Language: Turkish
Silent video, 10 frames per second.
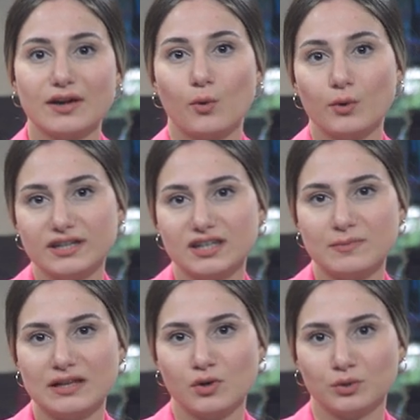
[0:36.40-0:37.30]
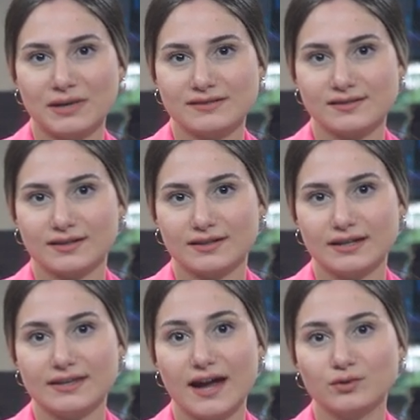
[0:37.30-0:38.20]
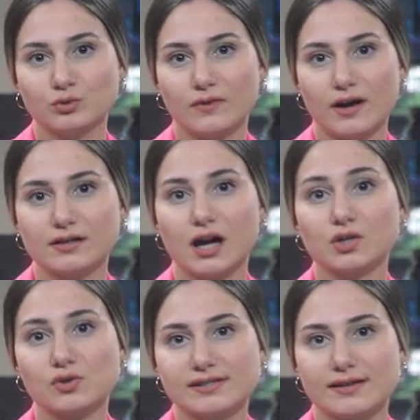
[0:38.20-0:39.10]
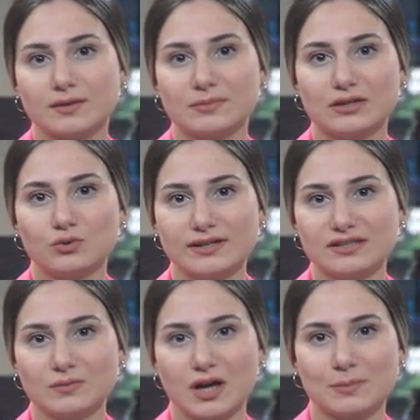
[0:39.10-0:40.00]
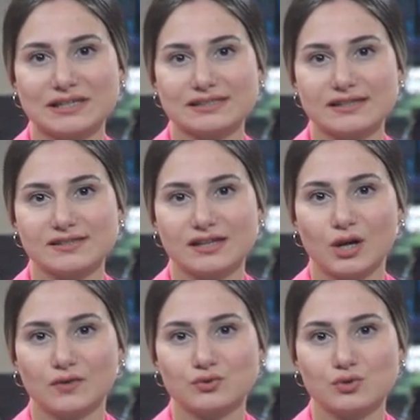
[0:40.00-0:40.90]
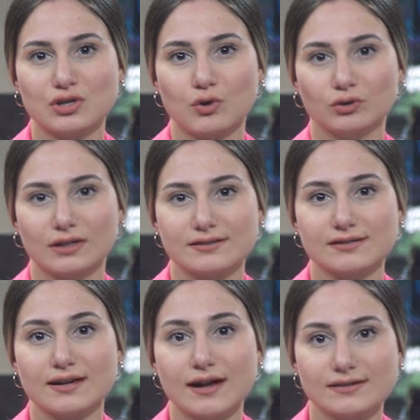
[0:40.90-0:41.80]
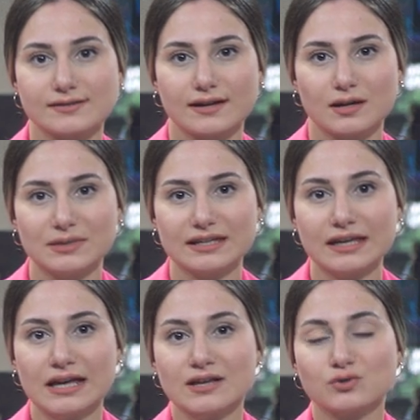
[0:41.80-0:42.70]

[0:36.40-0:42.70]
ve 12 milyon metrekare yer duvar karo seramiği üretim kapasitesine kavuşacak olan Serel Seramik